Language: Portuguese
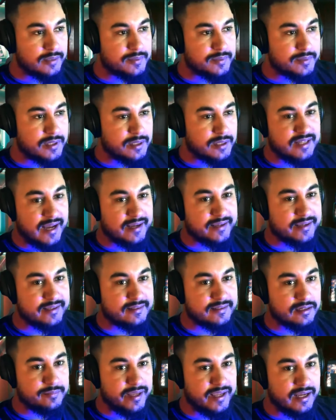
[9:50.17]
dá pra mudar
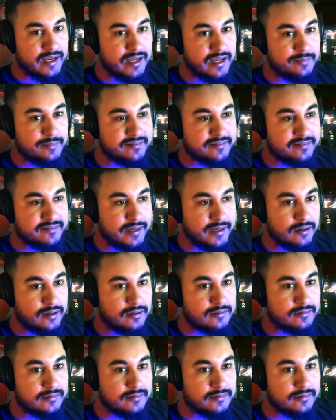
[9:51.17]
aqui também, rapaziada, ó.
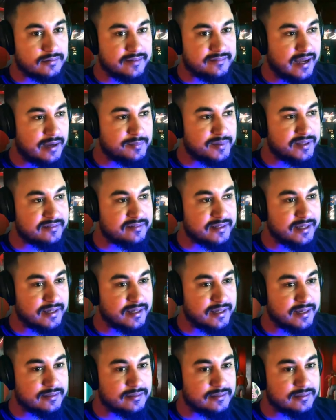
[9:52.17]
Nessa aba
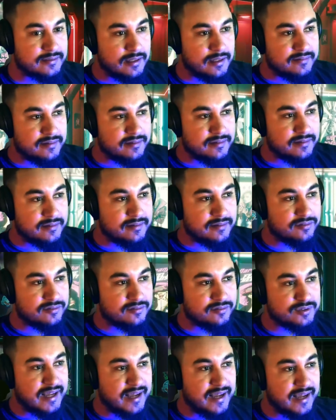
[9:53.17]
scan, você consegue
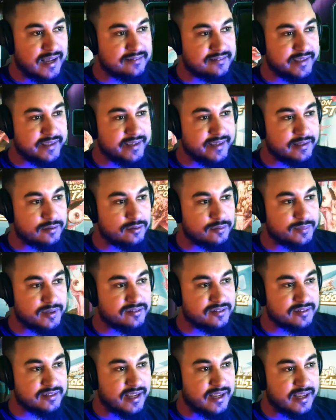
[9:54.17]
mudar a skin ali do
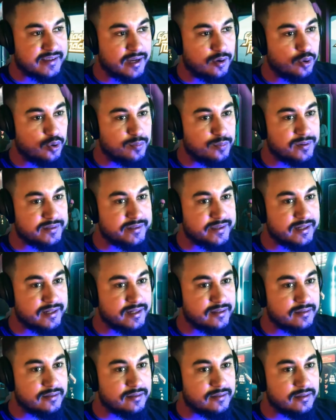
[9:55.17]
personagem, a roupa
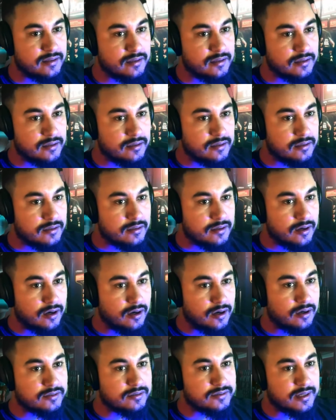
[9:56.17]
dele.
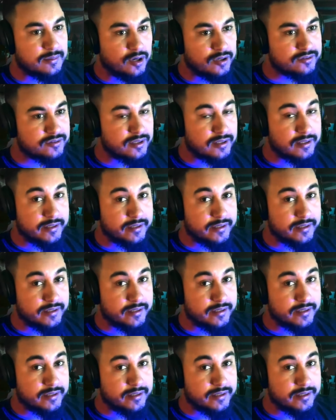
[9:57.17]
Ó, outra moto